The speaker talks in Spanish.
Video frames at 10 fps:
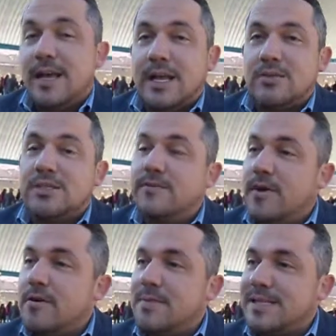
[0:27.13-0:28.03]
Entonces sí
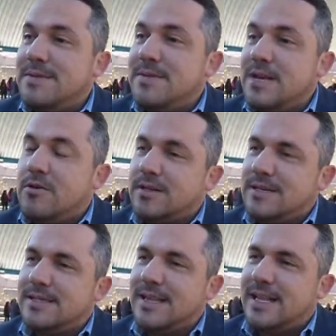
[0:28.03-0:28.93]
fueron más de mil
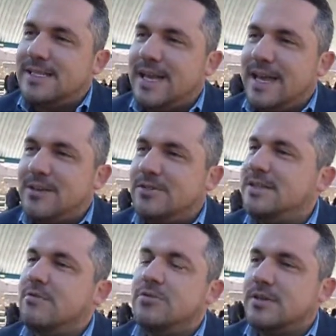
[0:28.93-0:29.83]
cortesías las que ellos
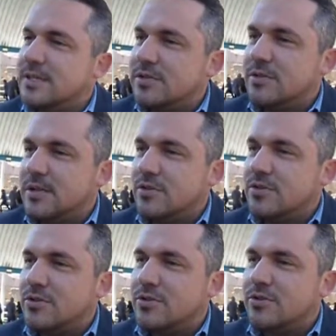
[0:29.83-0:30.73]
sin autorización de
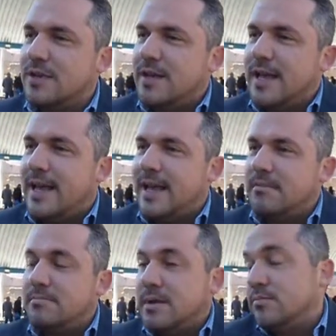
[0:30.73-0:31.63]
nosotros eh,
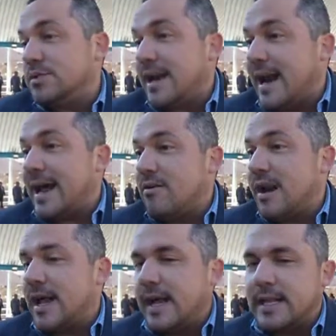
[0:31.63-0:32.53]
pues regalaron a
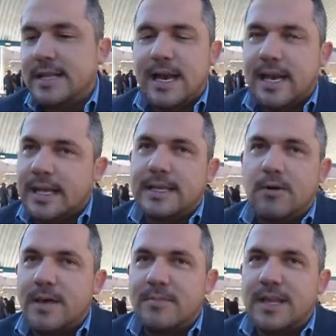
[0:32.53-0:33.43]
la gente y la gente
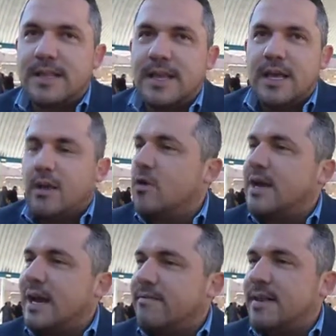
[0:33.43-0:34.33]
obviamente con
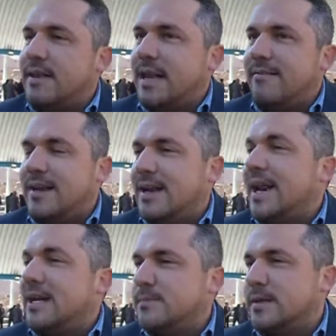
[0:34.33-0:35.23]
el afán de ir a ver el
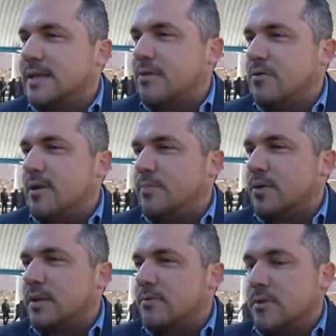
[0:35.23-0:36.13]
gran espectáculo
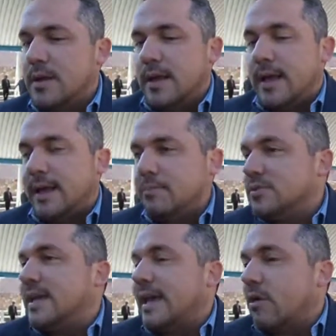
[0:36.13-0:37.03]
deportivo eh, pues
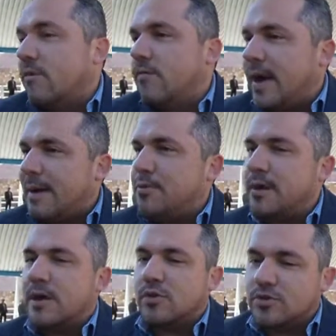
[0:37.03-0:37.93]
se quedó fuera
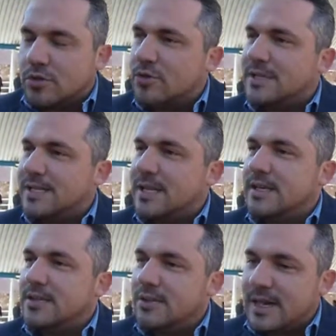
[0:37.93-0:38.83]
porque nosotros
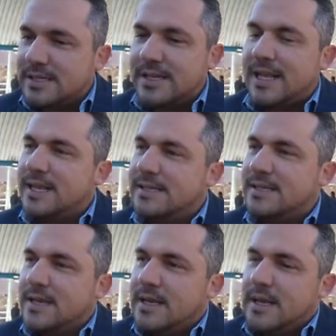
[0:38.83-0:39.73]
atendiendo las leyes
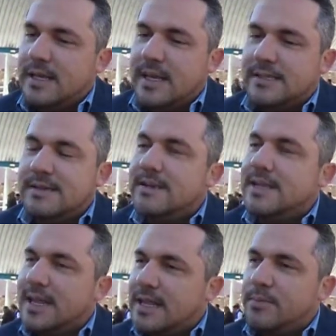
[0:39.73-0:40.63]
eh, de
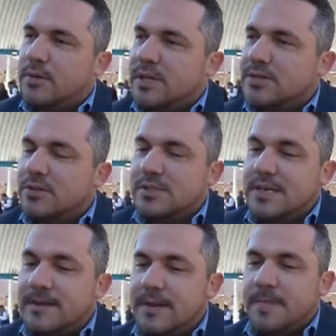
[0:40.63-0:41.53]
civilidad de protección
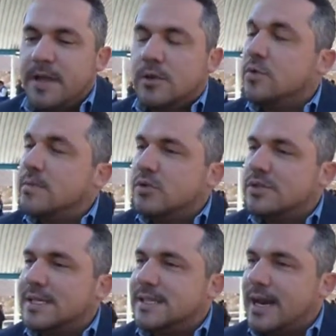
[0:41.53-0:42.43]
civil tuvimos
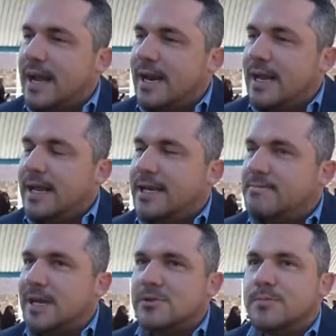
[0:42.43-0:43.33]
que cerrar el, el
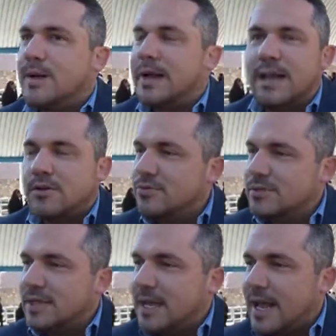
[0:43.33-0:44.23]
gimnasio para que no
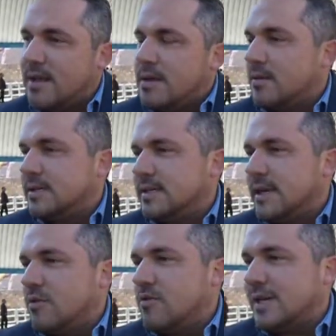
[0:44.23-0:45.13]
sucediera ahora sí que
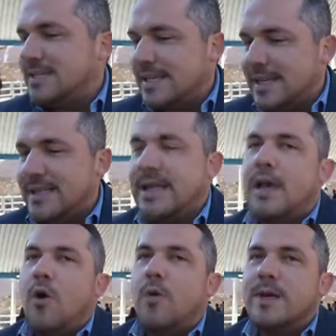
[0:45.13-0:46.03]
algún accidente.
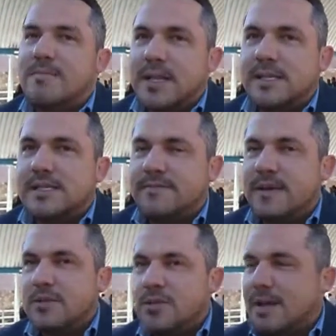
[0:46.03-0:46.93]
Obviamente se
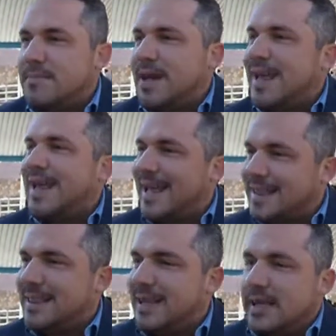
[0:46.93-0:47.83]
afectó también a
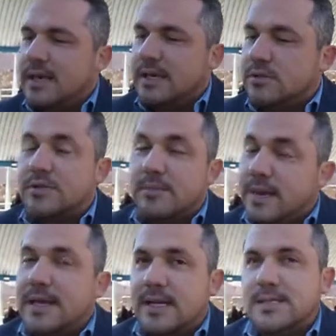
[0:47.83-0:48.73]
gente y eso sí
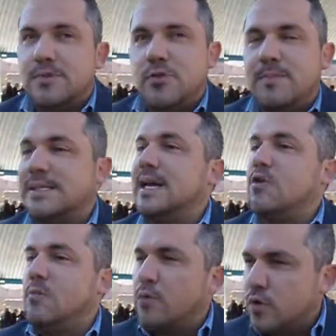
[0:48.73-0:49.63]
pedirles disculpas que
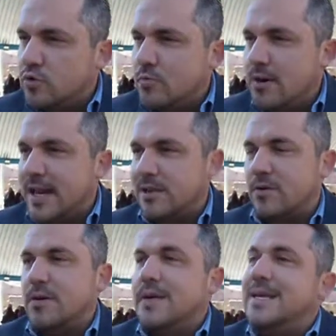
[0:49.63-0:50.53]
compró su
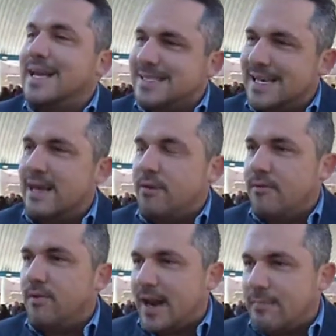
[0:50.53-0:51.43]
boleto y que se quedó
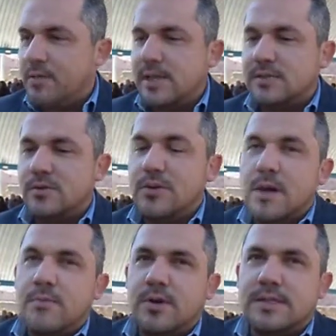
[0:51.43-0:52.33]
afuera por eso
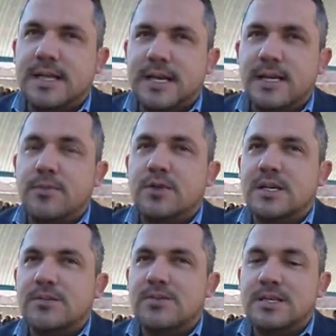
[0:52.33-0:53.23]
por esa ley de
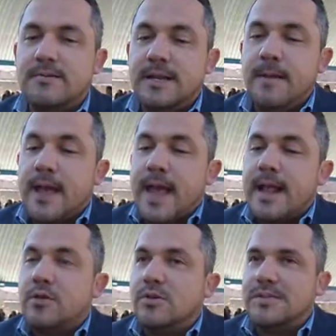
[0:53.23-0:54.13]
protección civil.
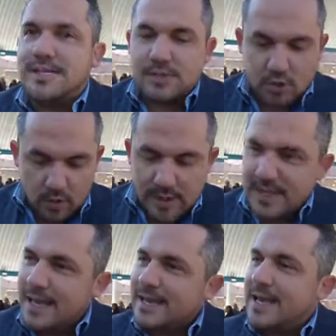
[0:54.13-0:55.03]
Entonces, todo el
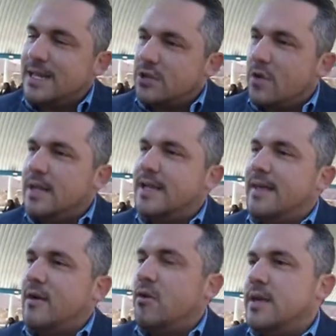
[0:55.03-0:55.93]
día de ayer y todo el día
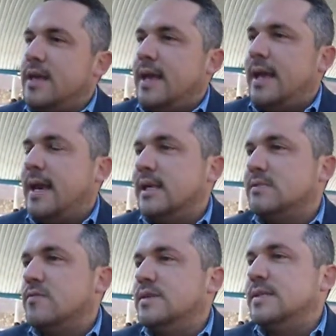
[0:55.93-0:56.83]
de hoy en
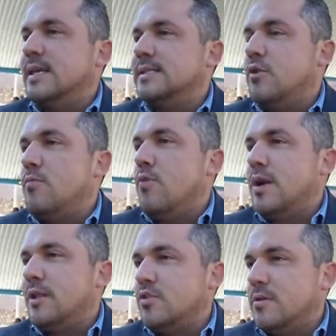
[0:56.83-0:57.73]
las oficinas de Don
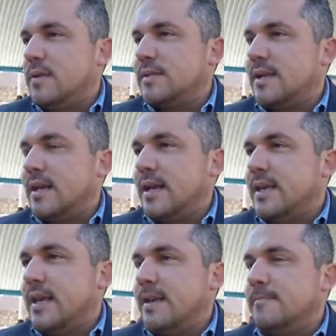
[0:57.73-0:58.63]
Boletón que están
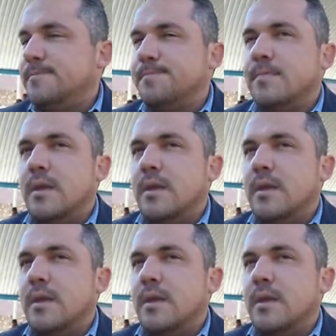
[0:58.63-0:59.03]
ahí en